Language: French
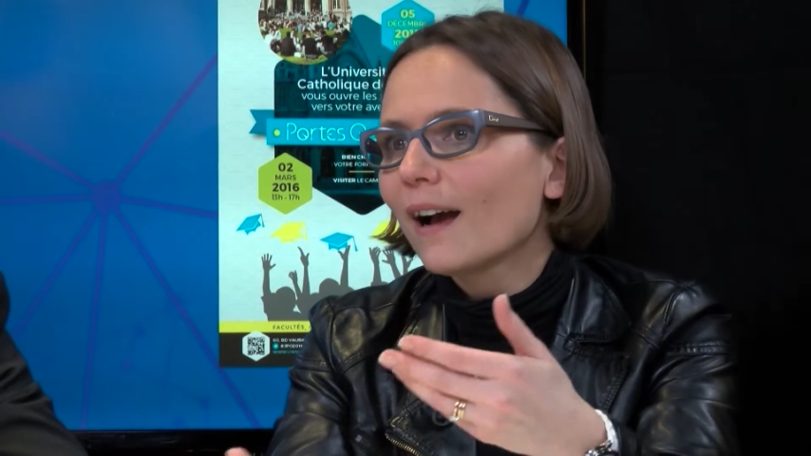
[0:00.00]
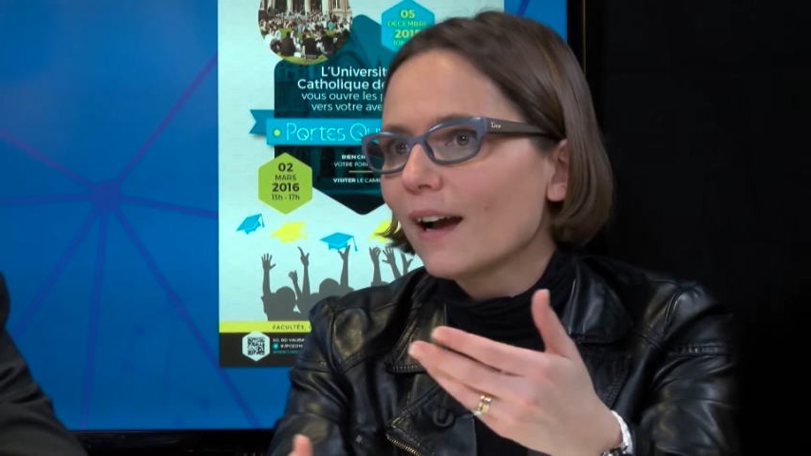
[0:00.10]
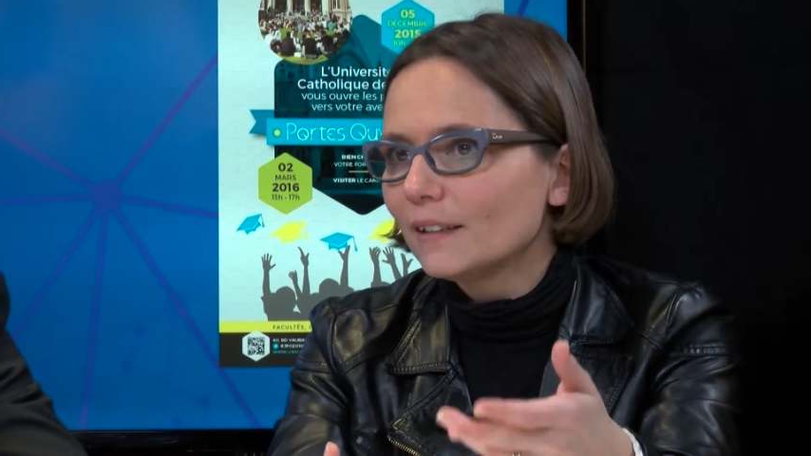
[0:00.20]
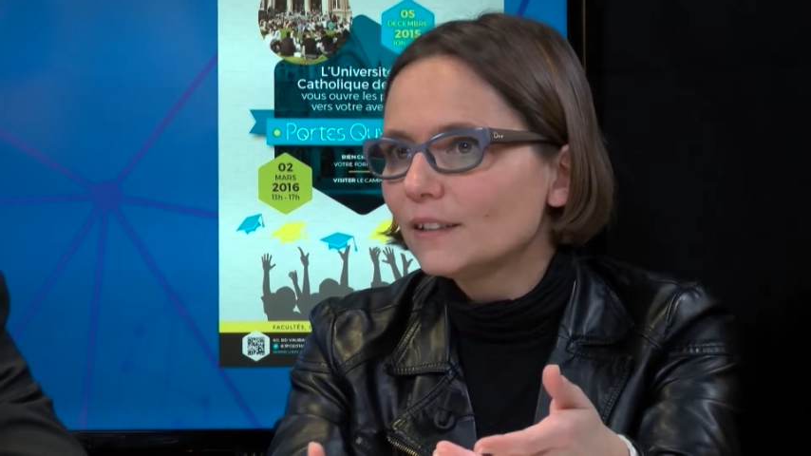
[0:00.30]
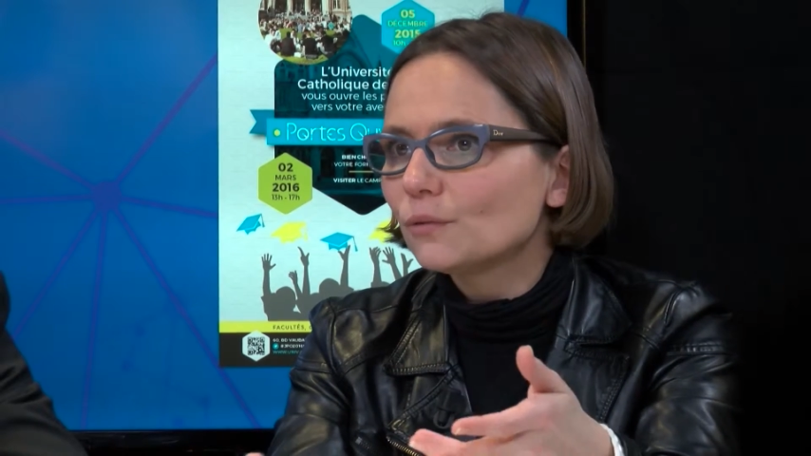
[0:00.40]

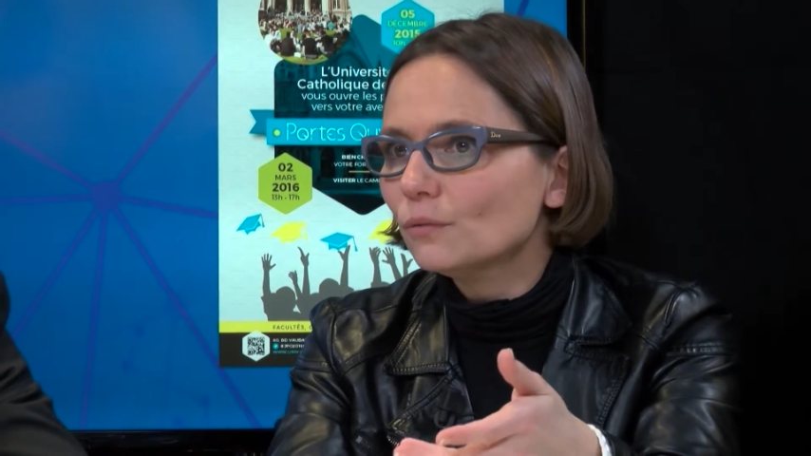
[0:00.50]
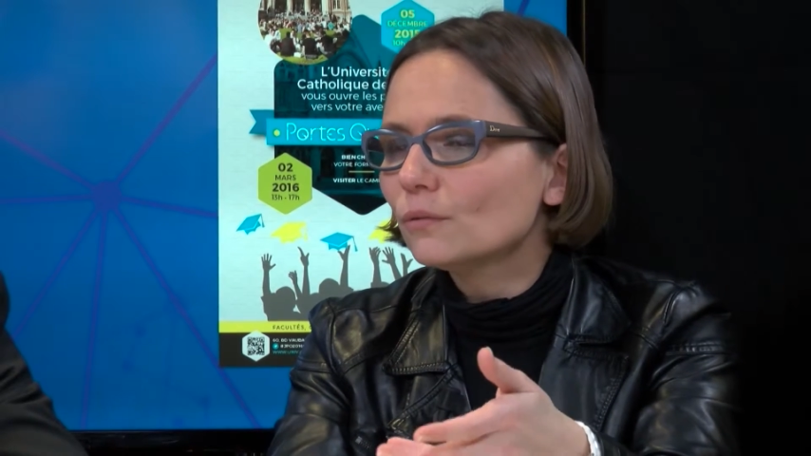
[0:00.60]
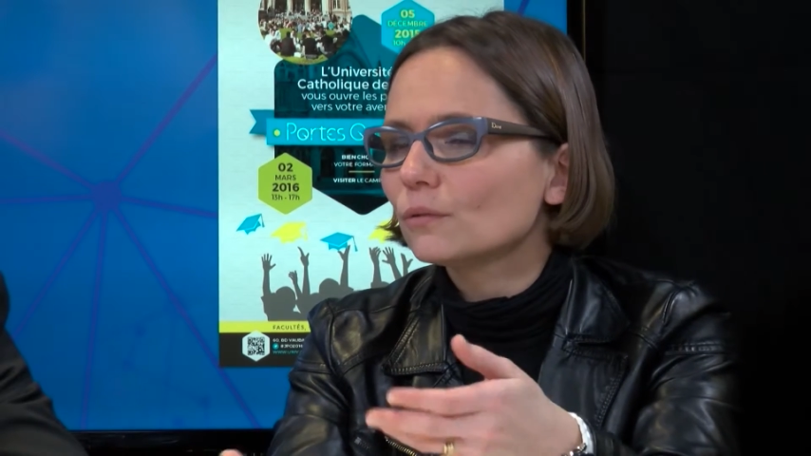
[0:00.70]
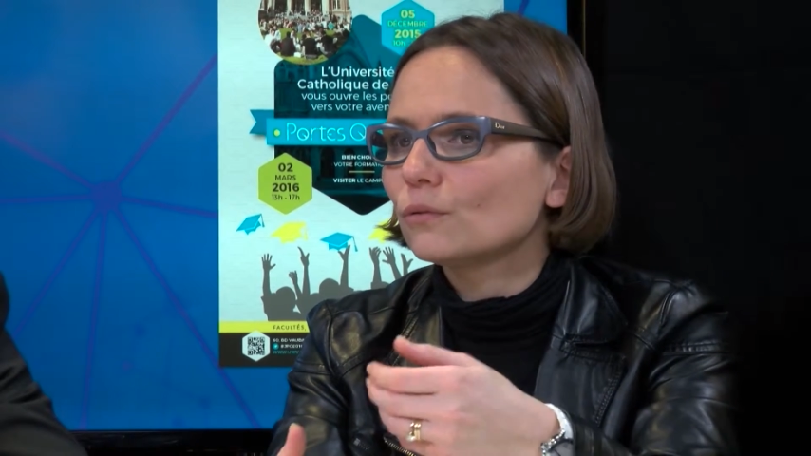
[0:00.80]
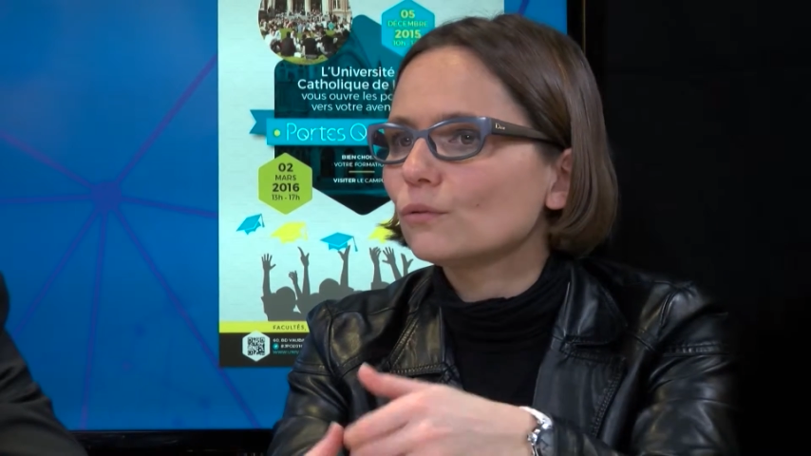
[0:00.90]
à l'issue
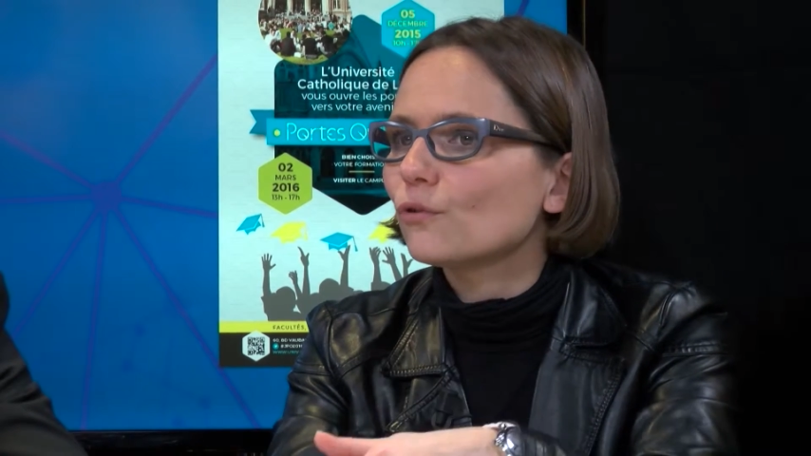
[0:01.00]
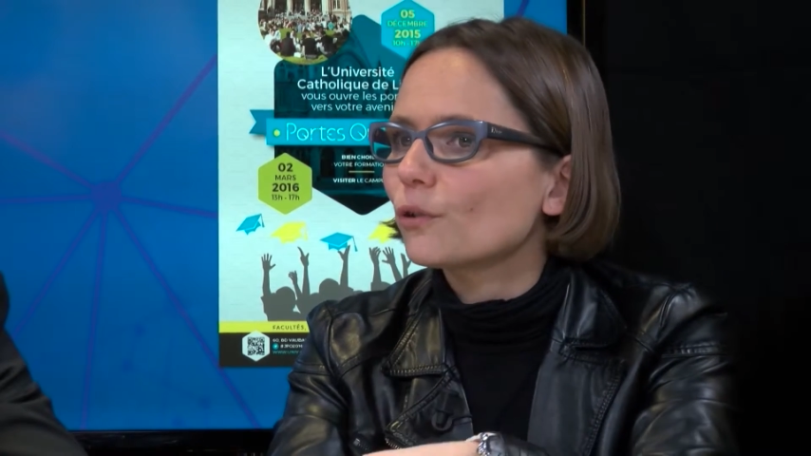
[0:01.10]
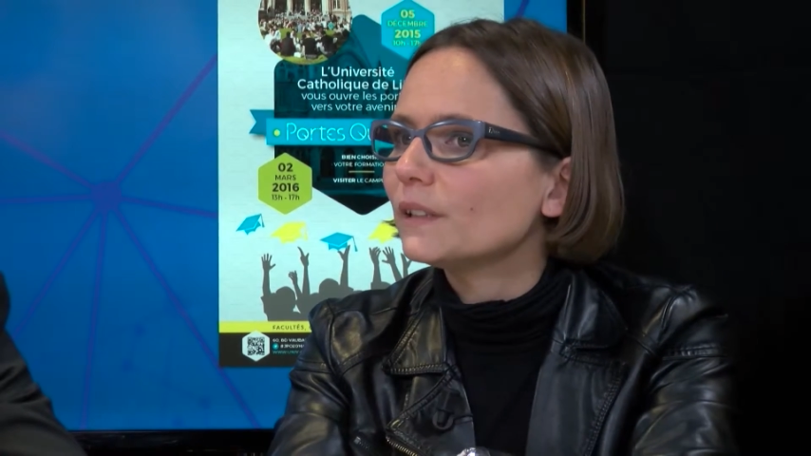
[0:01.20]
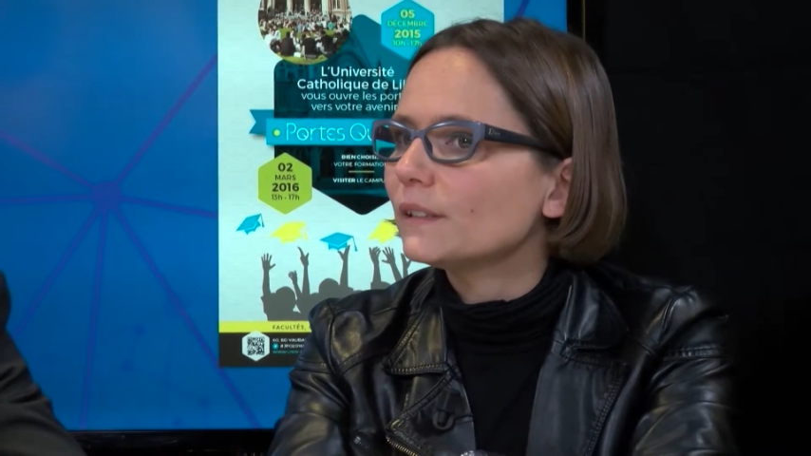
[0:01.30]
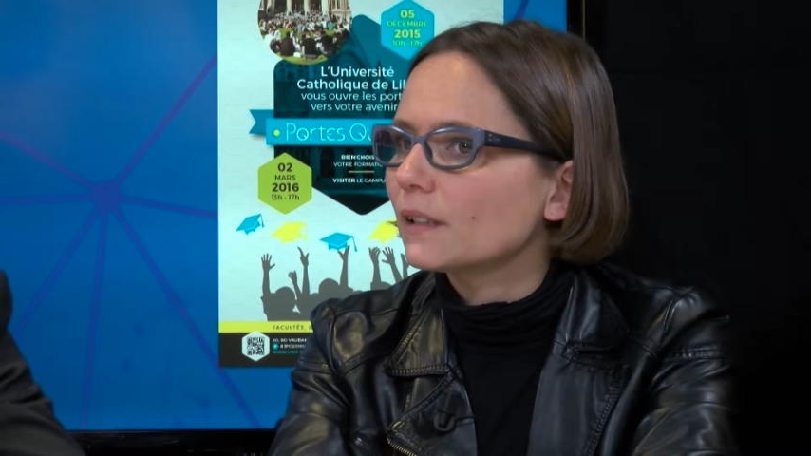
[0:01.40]
du
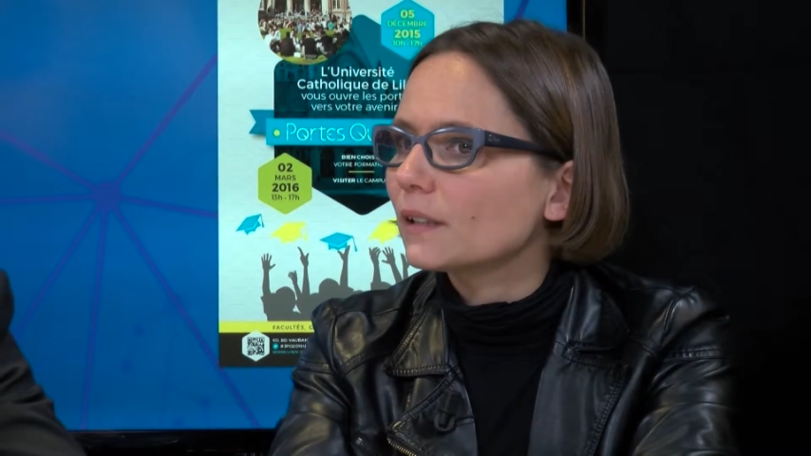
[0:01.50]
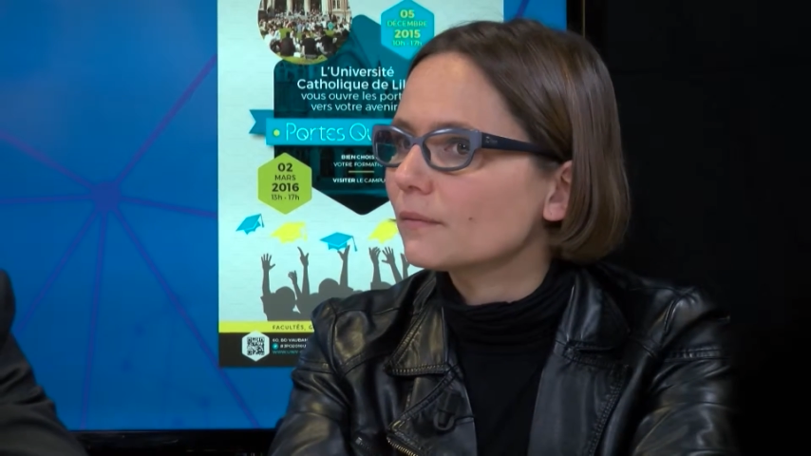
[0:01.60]
job d'étudiant.